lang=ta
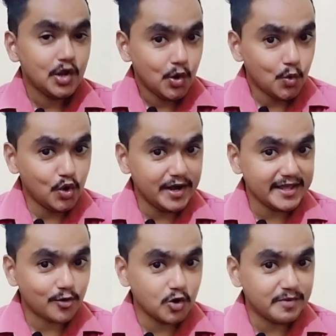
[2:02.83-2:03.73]
உங்களுடைய
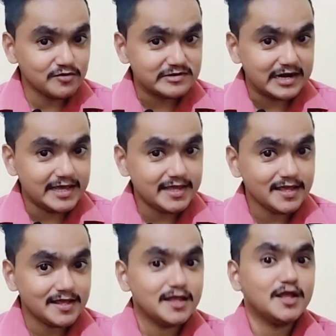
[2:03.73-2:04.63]
கொடுப்பனவுகளை
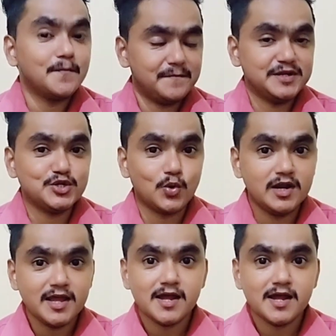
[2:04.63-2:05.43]
பெற்றுக்கொள்ள